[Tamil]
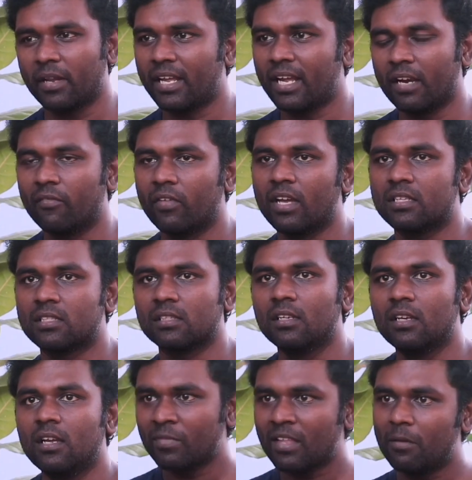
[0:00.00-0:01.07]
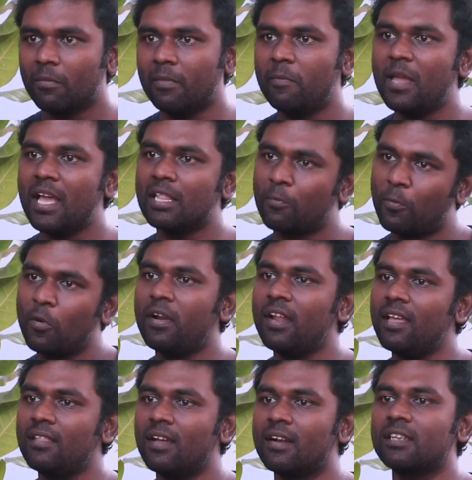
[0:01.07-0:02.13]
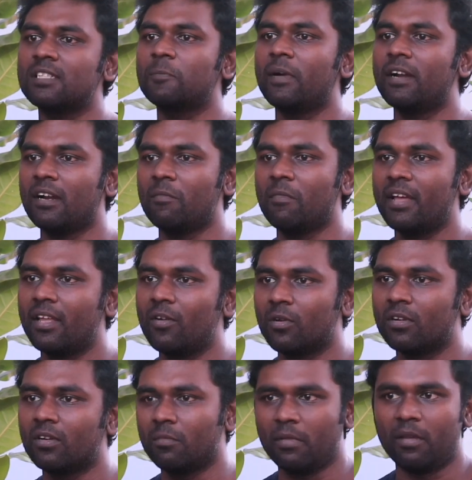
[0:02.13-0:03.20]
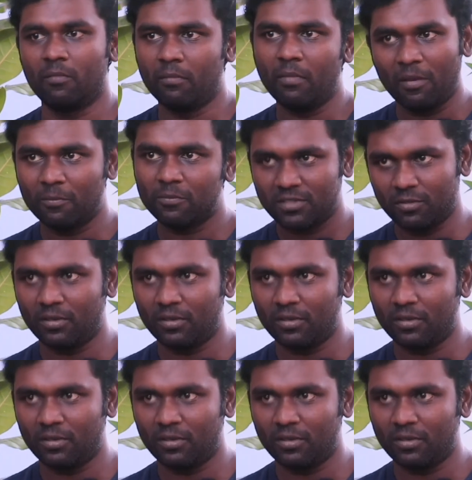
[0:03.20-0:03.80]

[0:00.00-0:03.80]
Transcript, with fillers: மாதிரி கன்வே ஆச்சு மேபி அந்த பொண்ணே அதை அட்ரஸ் பண்ணுற மாதிரி ஒரு மேப்ஸ்